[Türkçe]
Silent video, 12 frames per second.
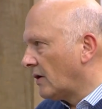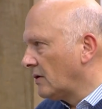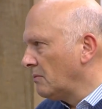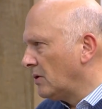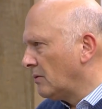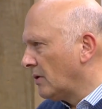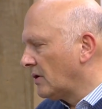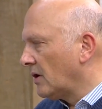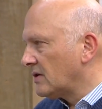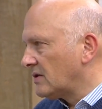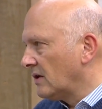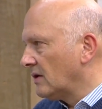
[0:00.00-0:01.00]
vardı. Hı hı.
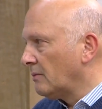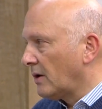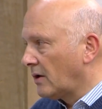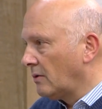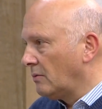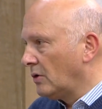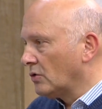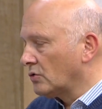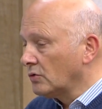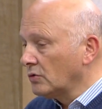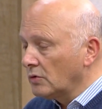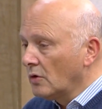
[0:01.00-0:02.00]
Minimata hastalığını belki
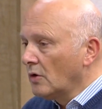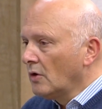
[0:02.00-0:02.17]
biliyorsunuz.